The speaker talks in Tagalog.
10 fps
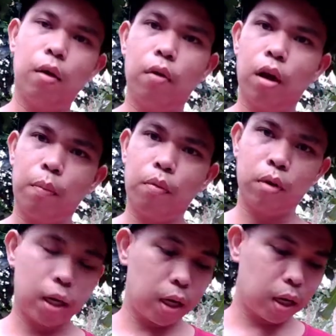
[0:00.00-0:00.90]
wala pong
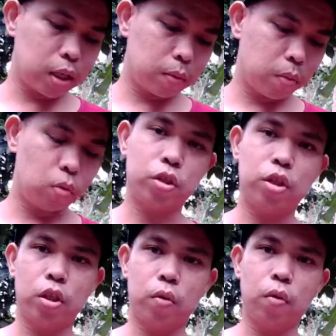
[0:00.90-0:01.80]
nakalagay sa post
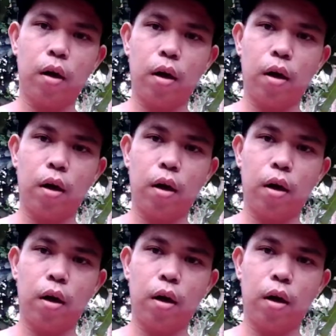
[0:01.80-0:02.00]
dito